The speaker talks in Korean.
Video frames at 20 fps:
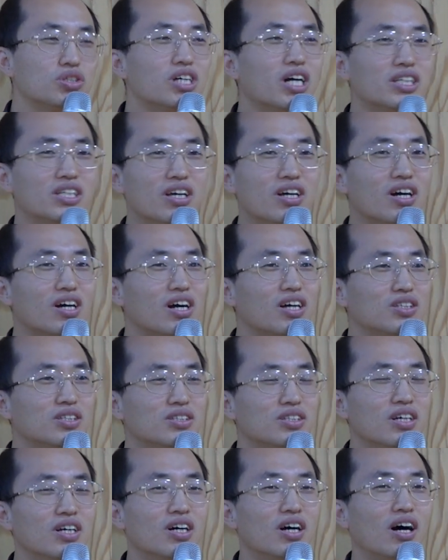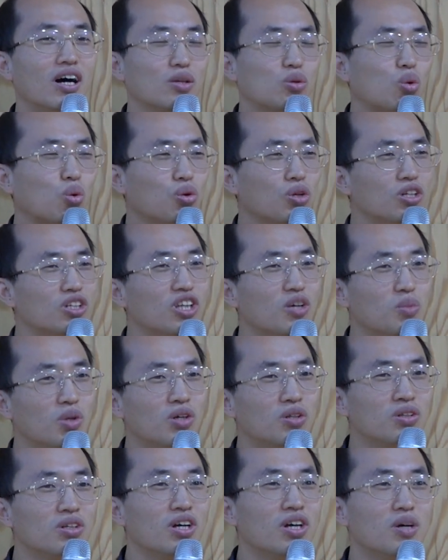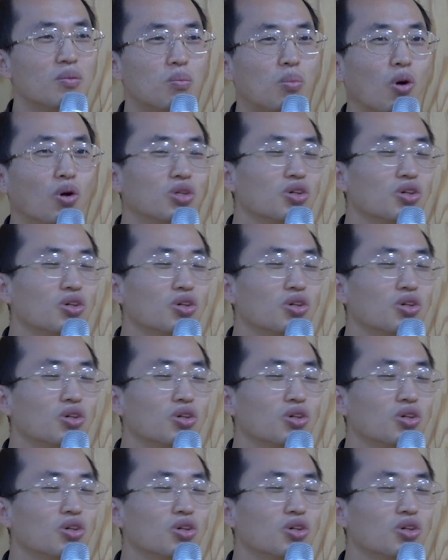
우리가 생각하는 아 통일되면